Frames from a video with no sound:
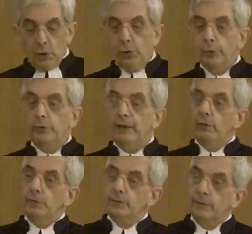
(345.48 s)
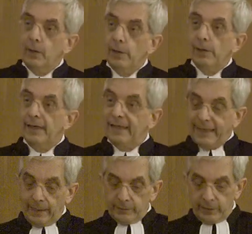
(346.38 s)
Luc est le seul des
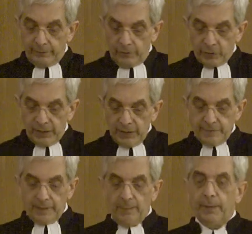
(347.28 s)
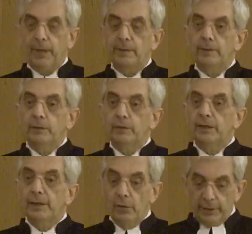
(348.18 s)
quatre évangélistes à
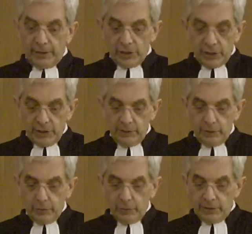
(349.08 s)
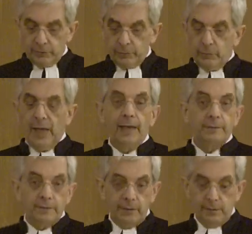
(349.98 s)
présenter l'origine de Jésus
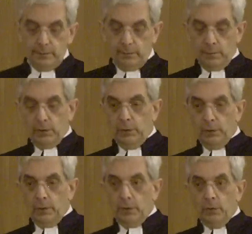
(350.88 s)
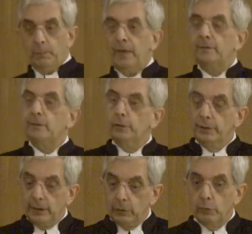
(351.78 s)
ainsi. Personne
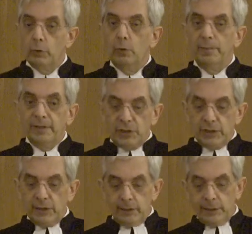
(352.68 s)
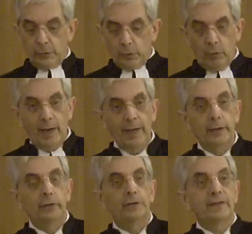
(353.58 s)
n'est donc obligé de
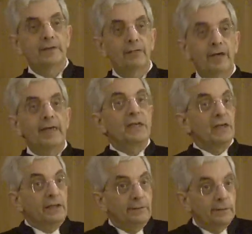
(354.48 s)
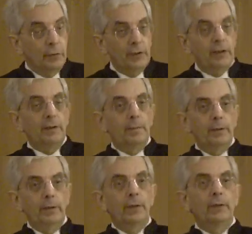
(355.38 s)
croire que c'est vrai
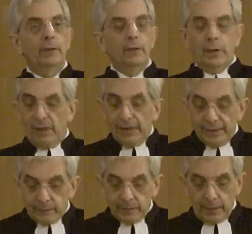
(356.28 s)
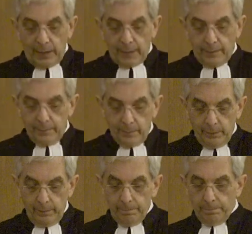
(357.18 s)
historiquement,
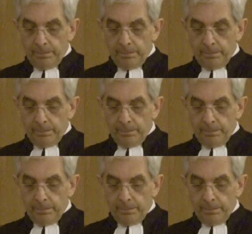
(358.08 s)
littéralement.